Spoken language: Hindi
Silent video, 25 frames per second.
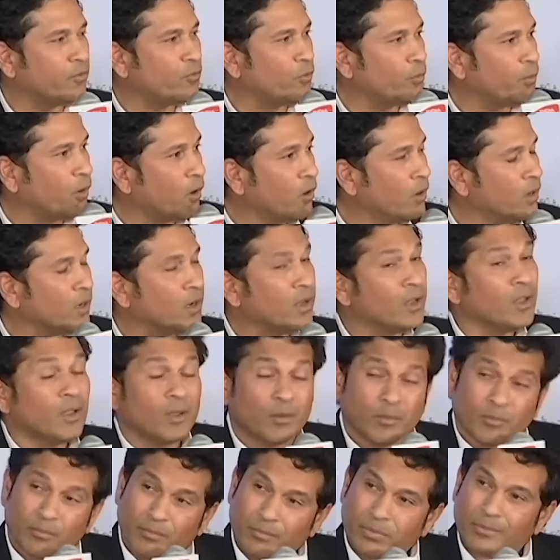मैंने वो बॉल
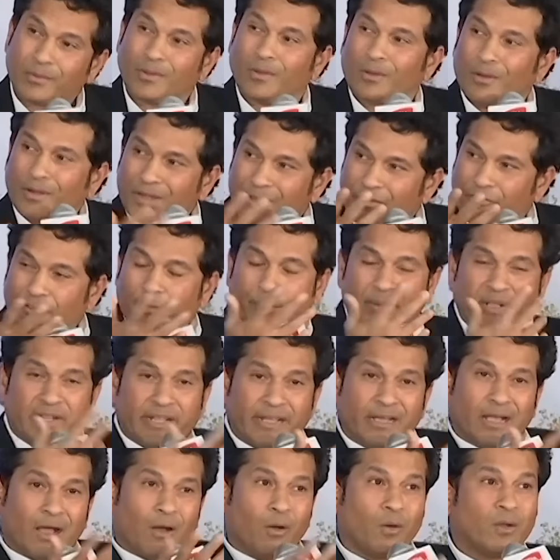और टीवी
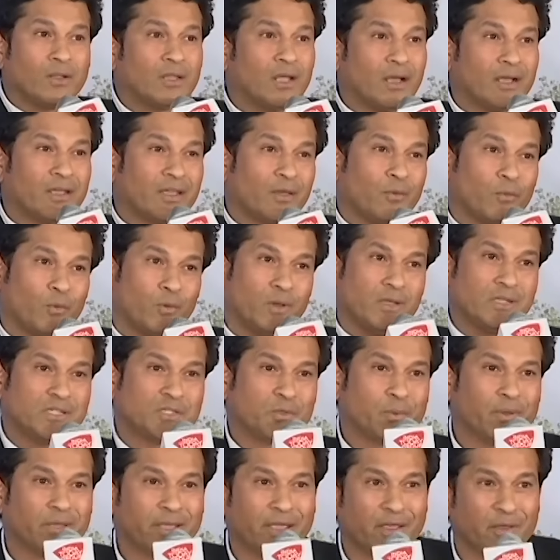पे देखा हुआ था कि वो
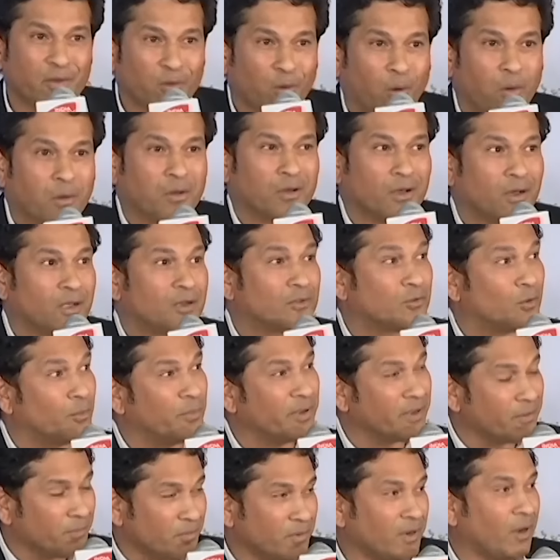इन स्विंगिंग यॉर्कर
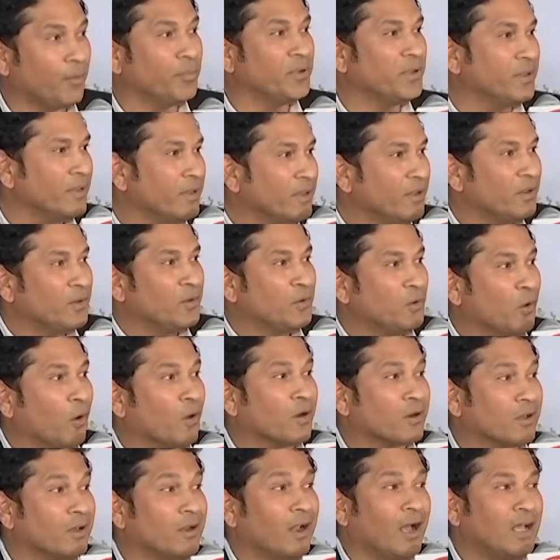तो मैं कहूँगा भाई
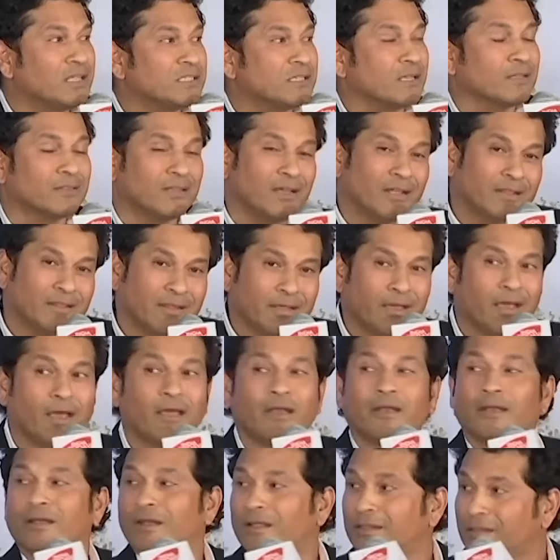यॉर्कर आ सकता है
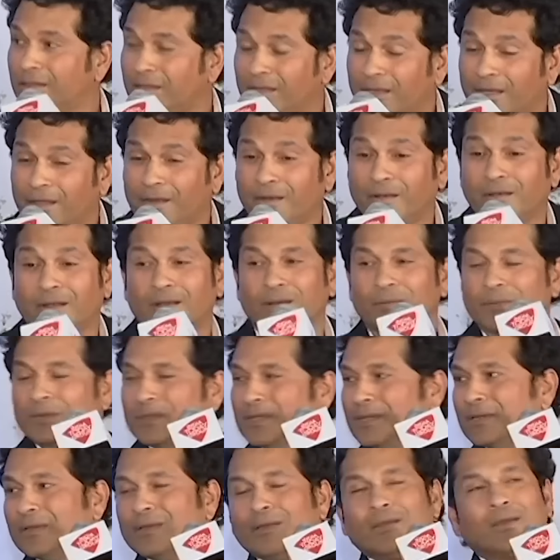तैयार रहना तैयार रहना
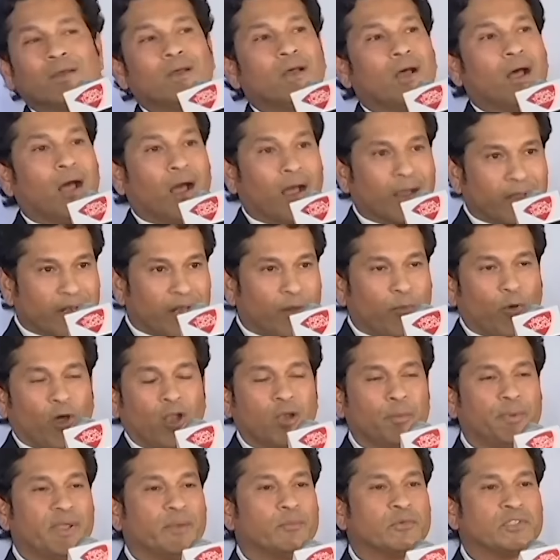अगला
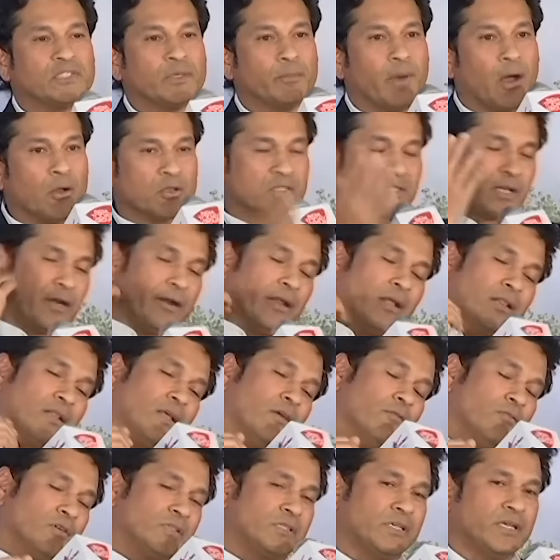बॉल भी मुझे बाउंसर
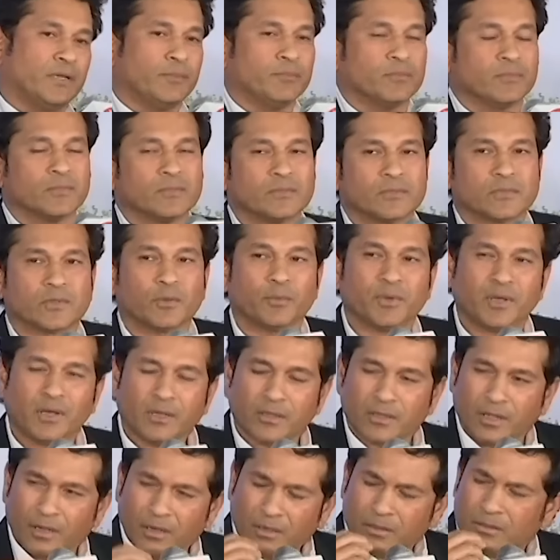डालता है वसीम तो
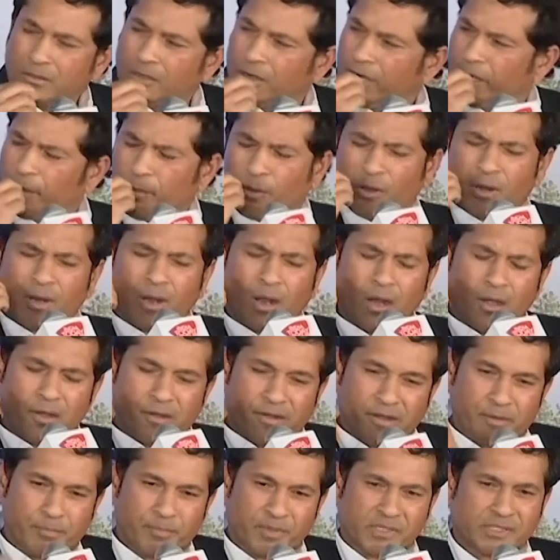मैंने थर्ड थर्ड बॉल
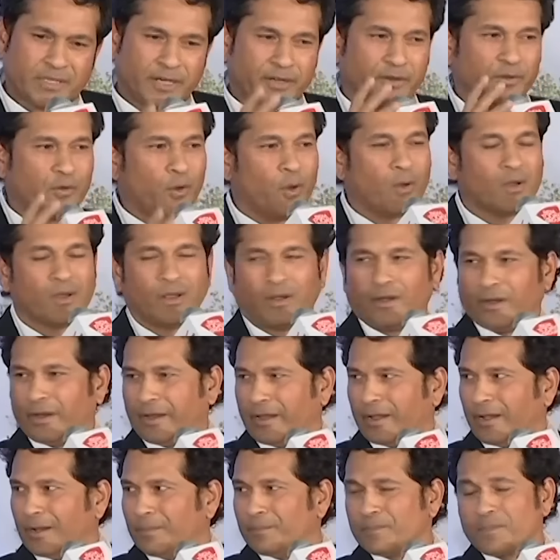हंड्रेड परसेंट यॉकर
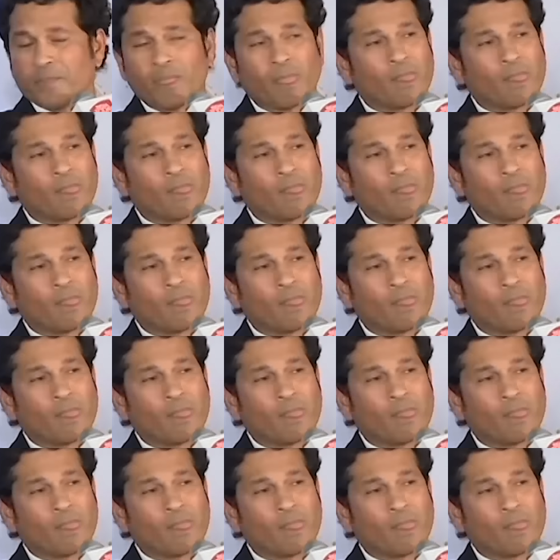रहेगा